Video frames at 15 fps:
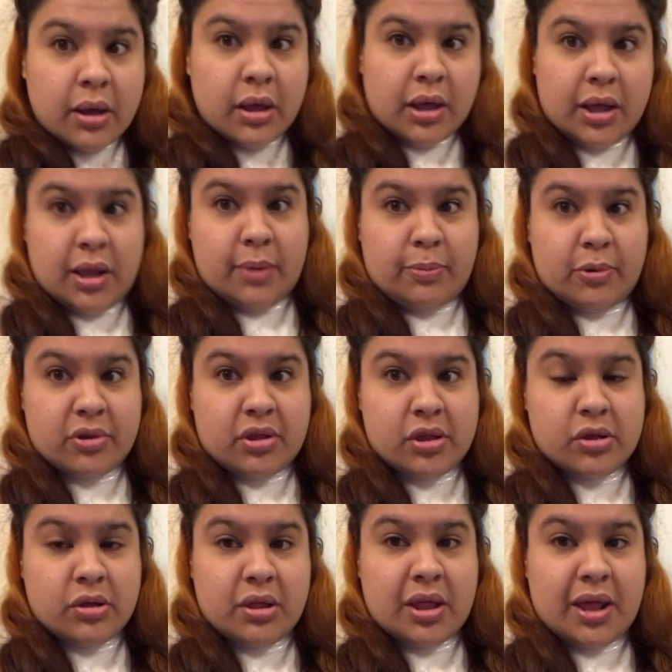eh,
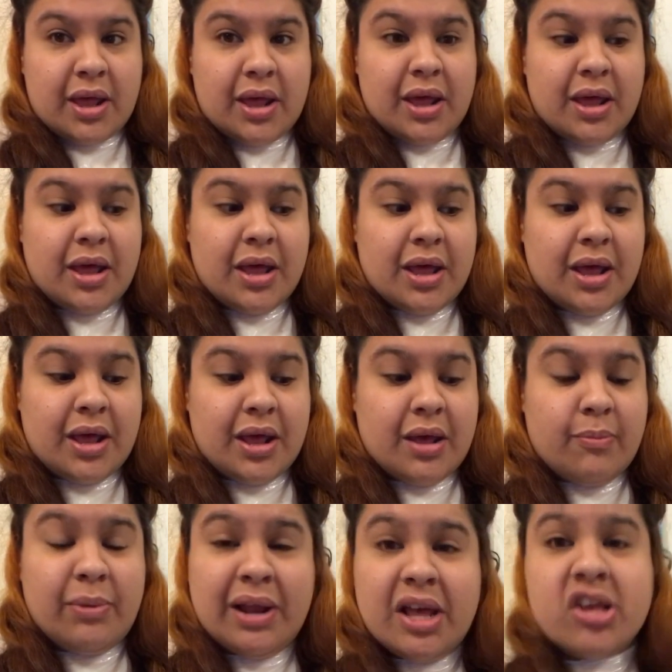proceso de
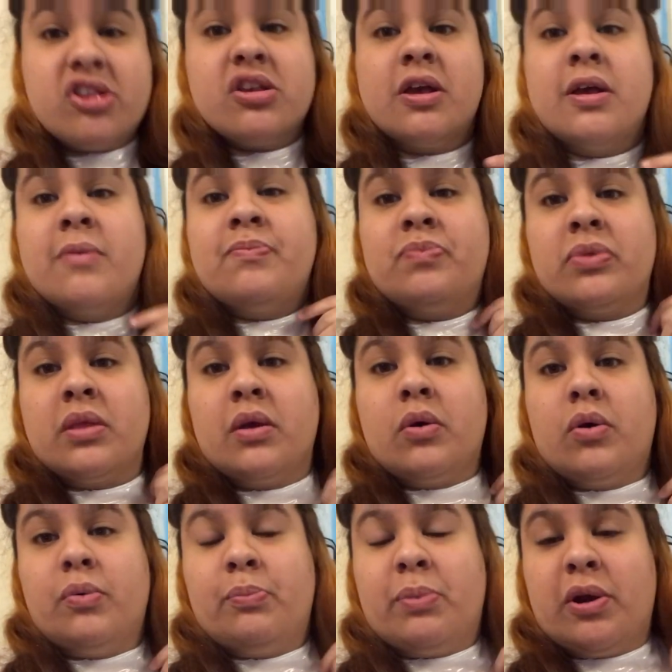eh, bleach
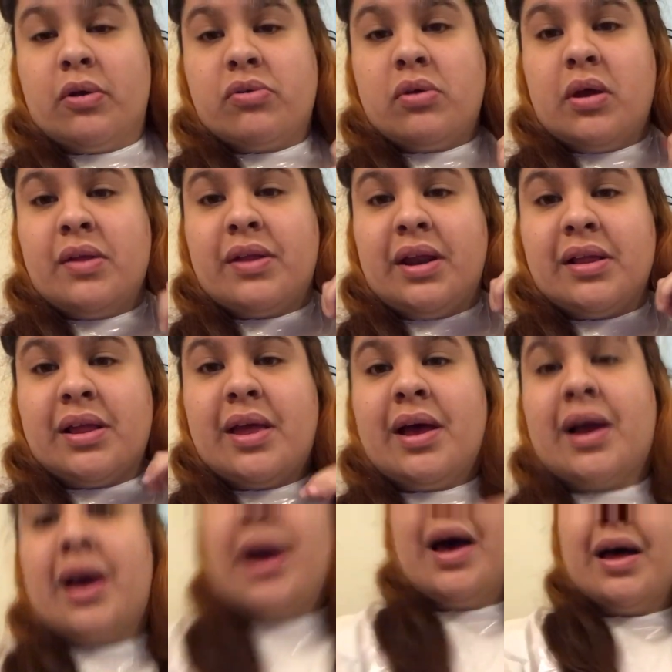con peróxido de 30 de
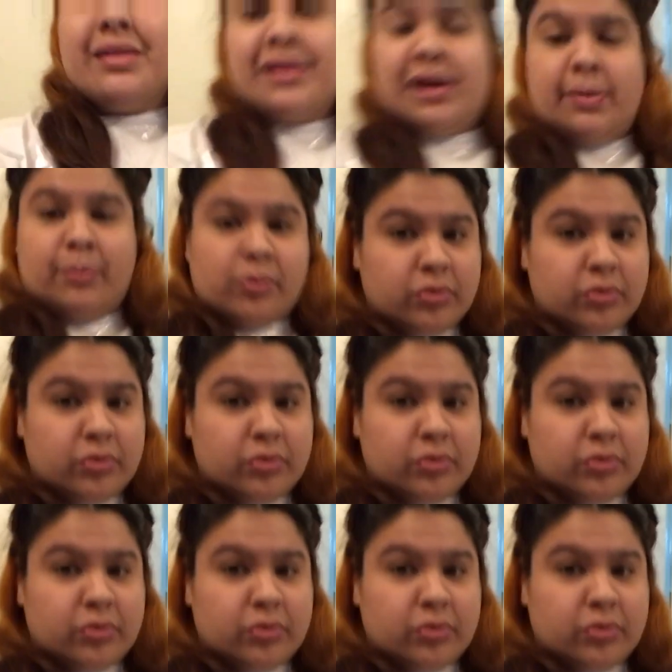acá hasta las